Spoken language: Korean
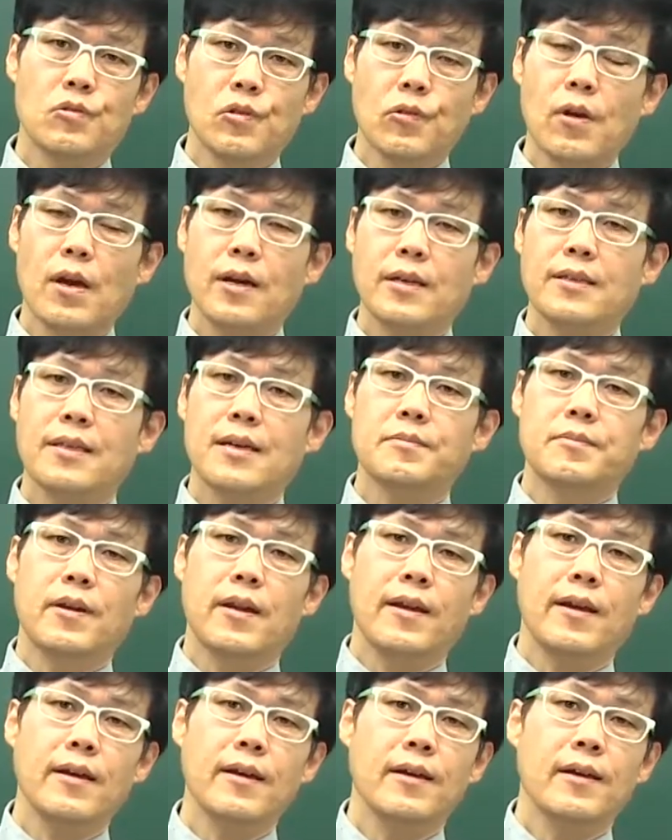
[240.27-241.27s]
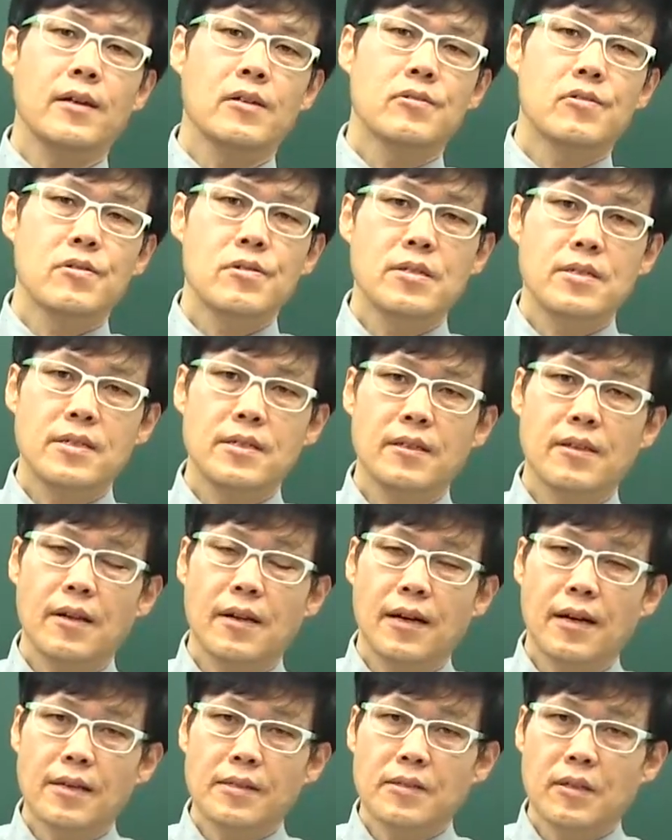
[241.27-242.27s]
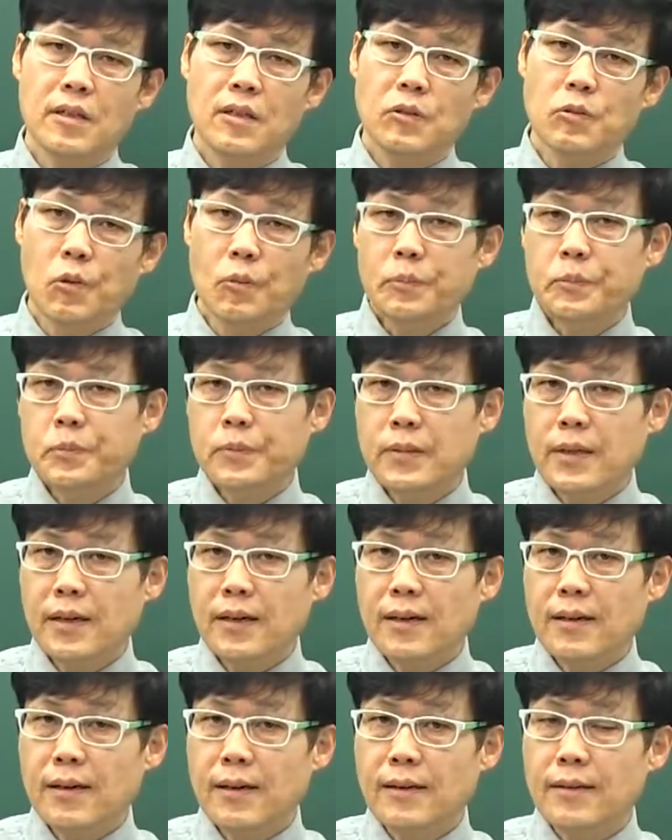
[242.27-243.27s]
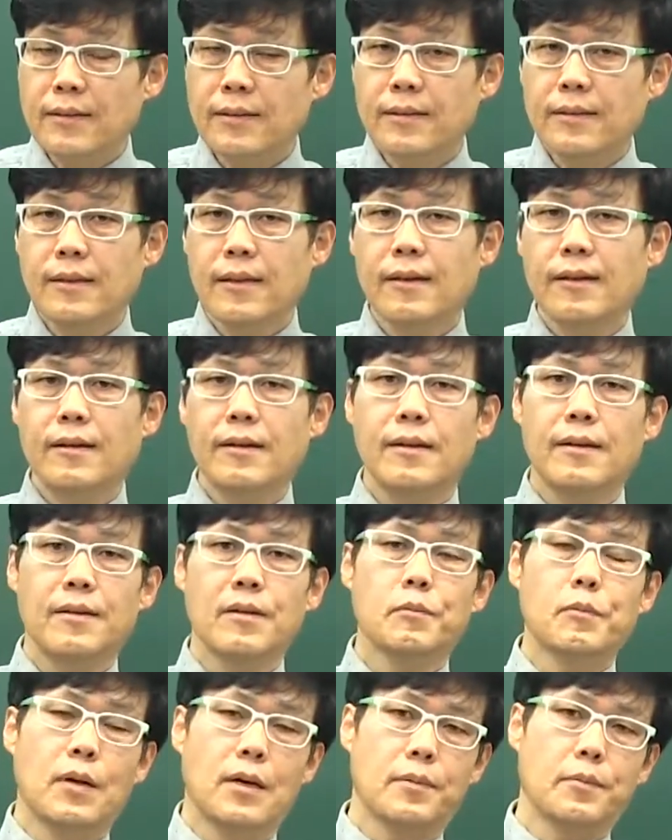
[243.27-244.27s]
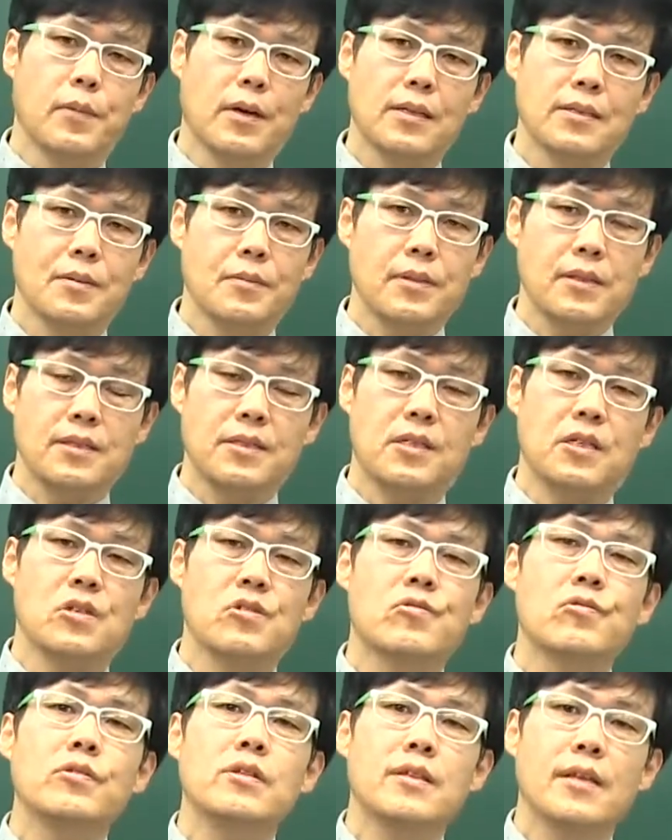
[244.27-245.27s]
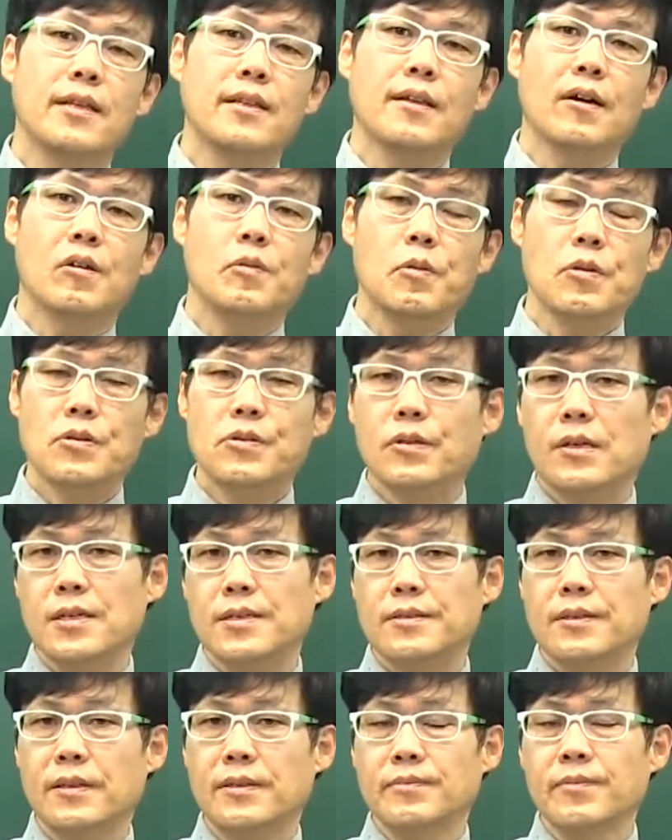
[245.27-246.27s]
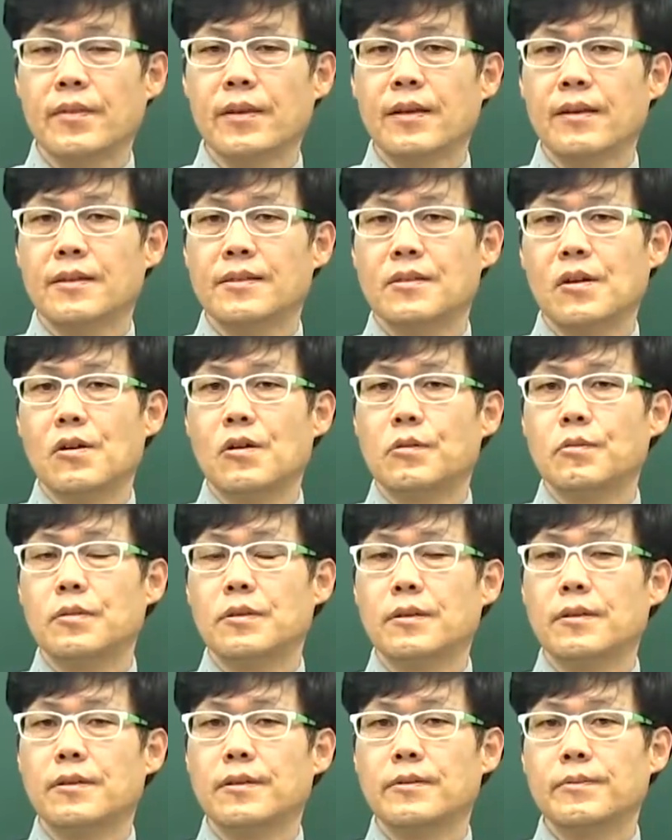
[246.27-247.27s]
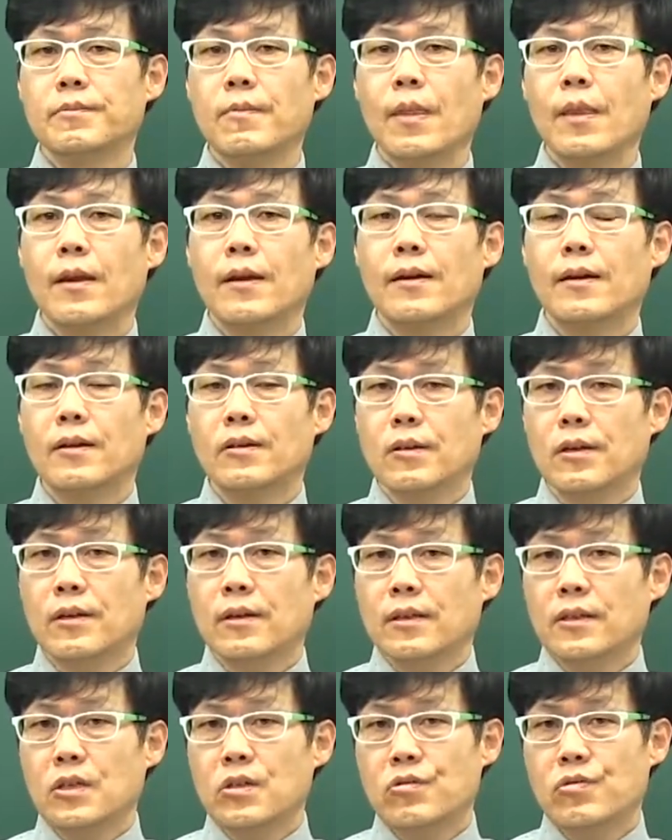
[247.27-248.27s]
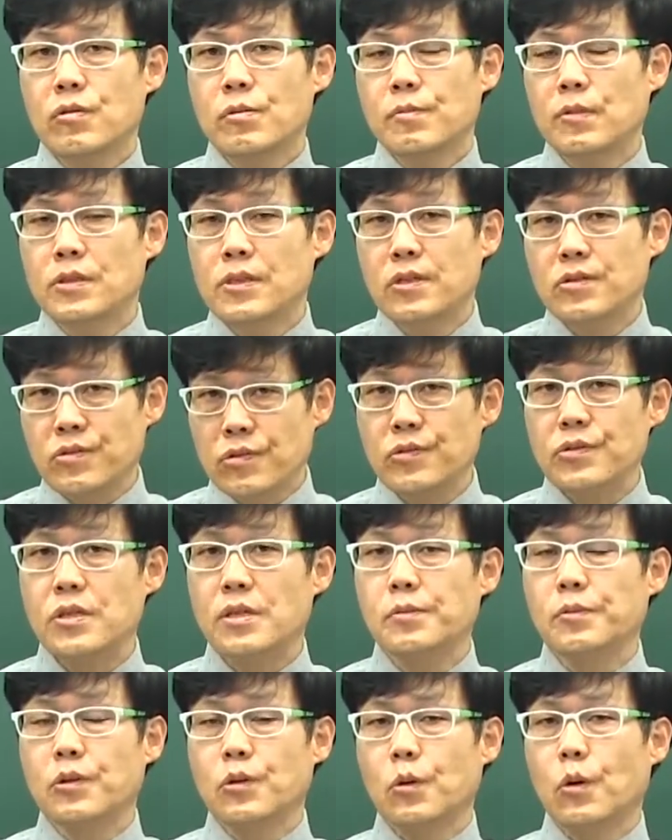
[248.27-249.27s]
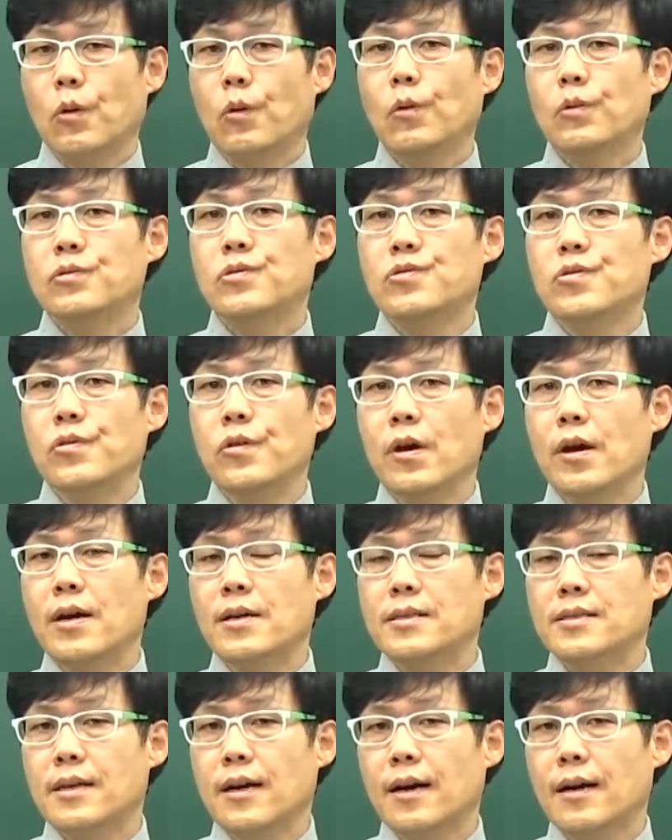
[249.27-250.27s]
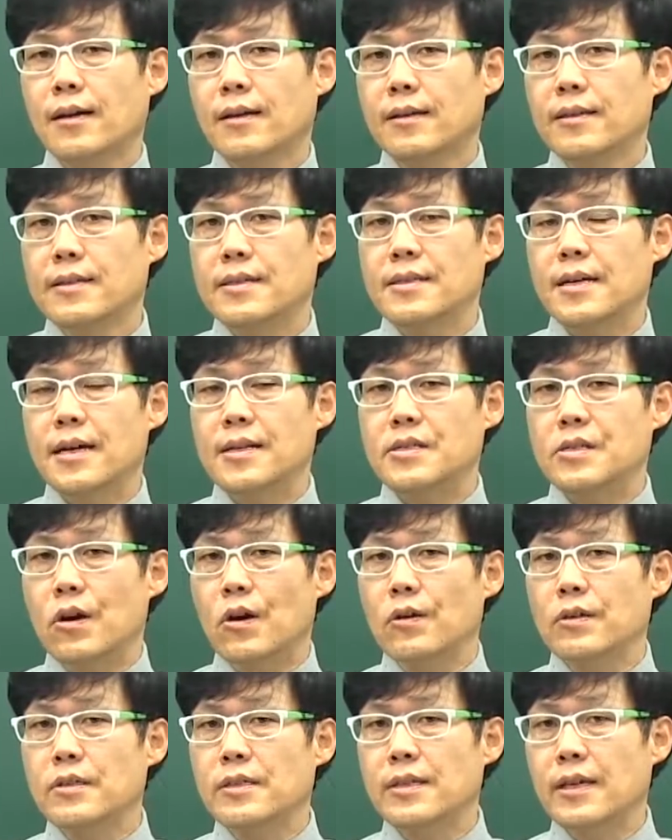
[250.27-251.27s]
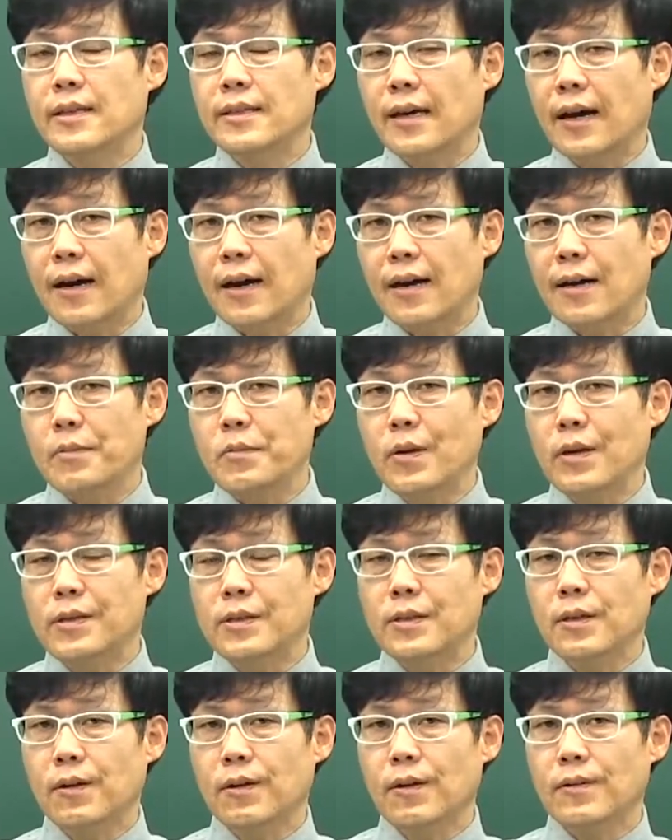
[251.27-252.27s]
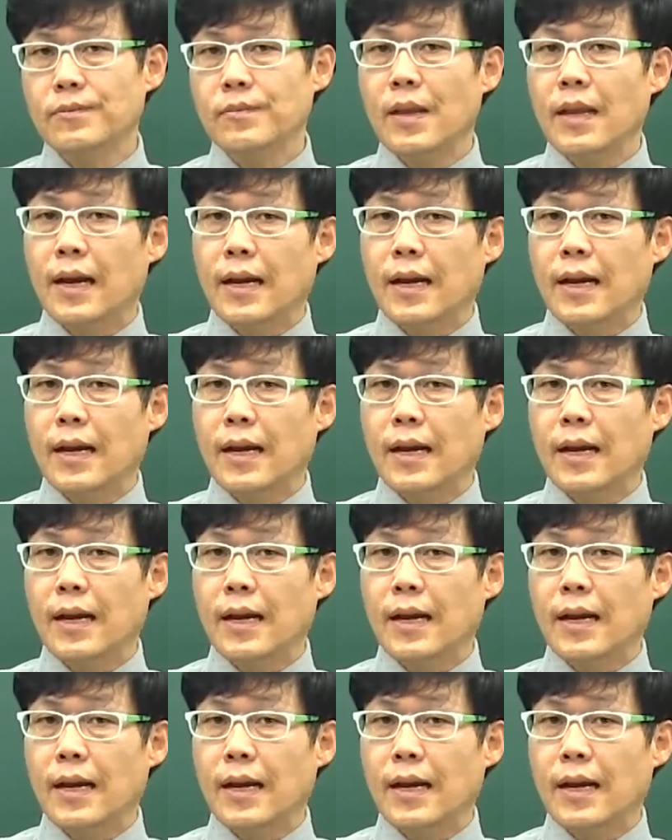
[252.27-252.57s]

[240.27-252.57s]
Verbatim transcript: 중요하기 때문에 출제될 가능성이 높다라는 말하자면 기준이 된다고 볼 수가 있어요. 그래서 여러분들은 기출문제 중심으로 중요한 사항을 잘 정리해 나가면서